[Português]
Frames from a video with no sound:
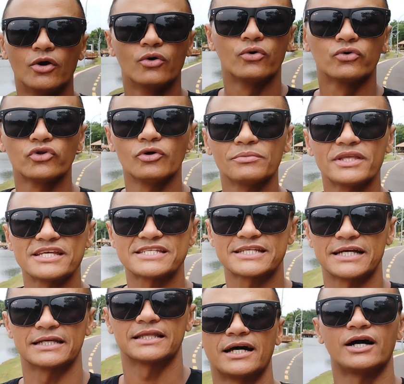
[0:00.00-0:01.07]
O nome desse
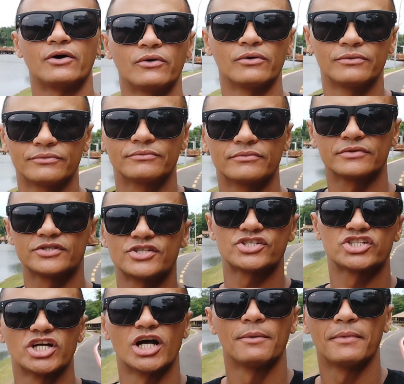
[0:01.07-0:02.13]
canal se
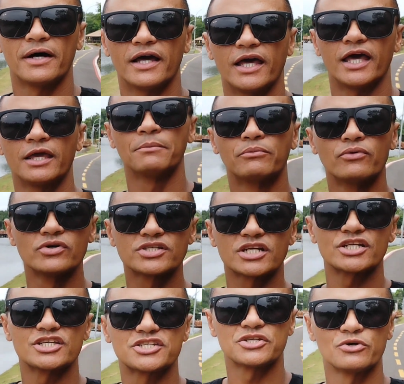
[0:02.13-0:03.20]
chama Em Busca
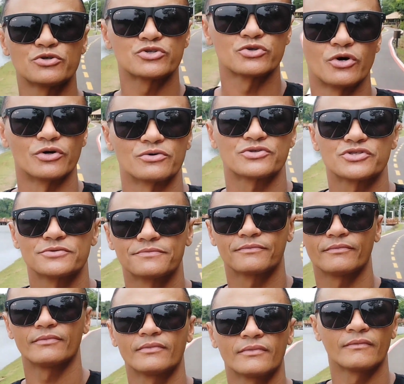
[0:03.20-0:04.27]
de Seus Sonhos.
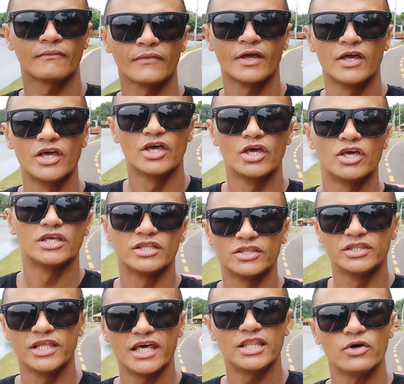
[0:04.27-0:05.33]

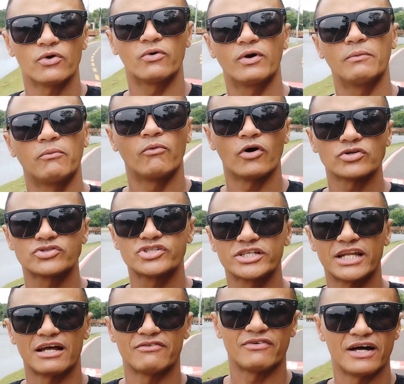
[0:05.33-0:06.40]
Nele eu gosto de
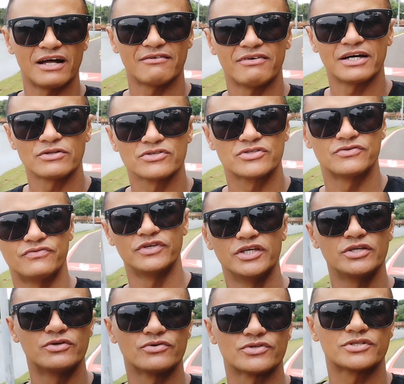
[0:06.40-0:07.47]
gravar vários
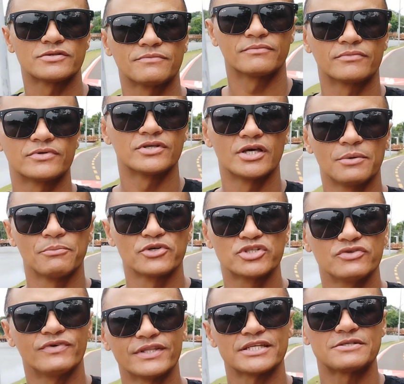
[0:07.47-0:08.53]
vídeos
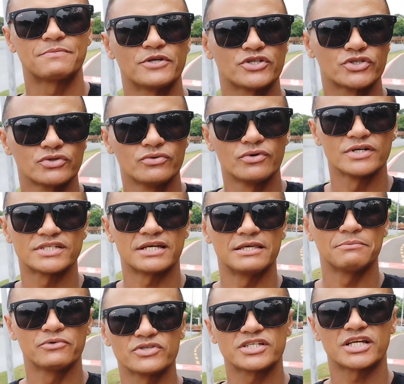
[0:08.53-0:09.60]
motivando as pessoas a ir em
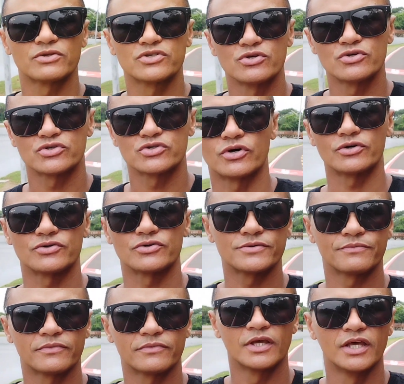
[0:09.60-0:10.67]
busca dos seus sonhos
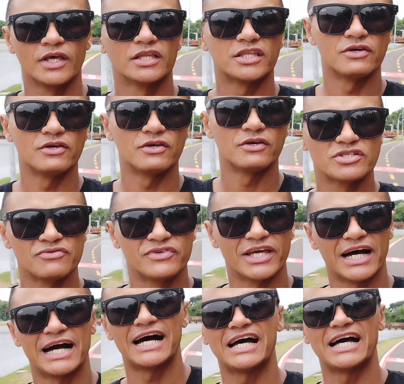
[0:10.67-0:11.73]
tem vídeo de
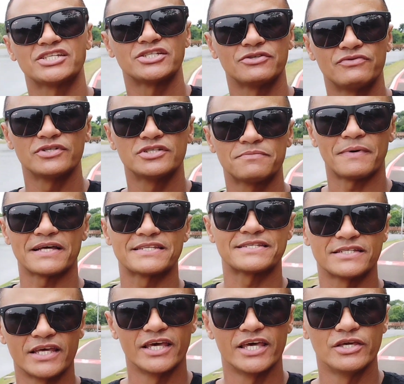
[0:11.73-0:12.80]
viagem, vídeo de
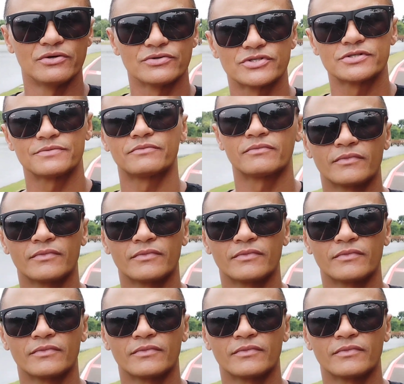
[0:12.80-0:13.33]
passeios,